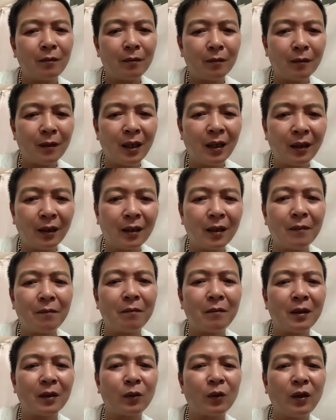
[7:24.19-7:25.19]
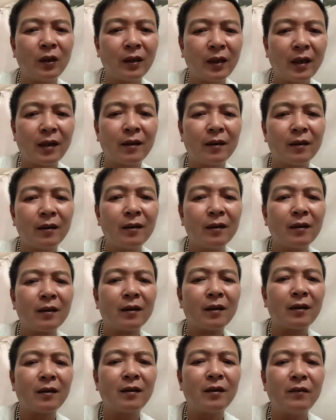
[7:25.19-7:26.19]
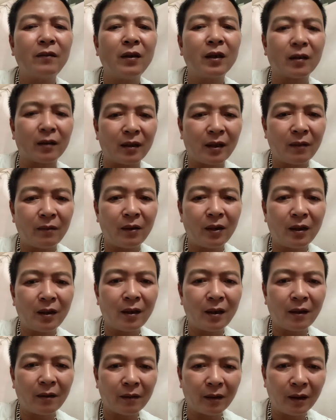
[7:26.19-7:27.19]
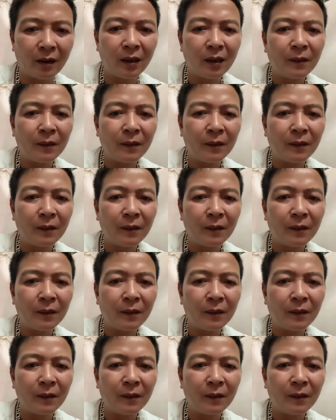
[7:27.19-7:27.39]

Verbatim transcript: bình tâm mà suy xét cái sự việc xem như thế nào nhé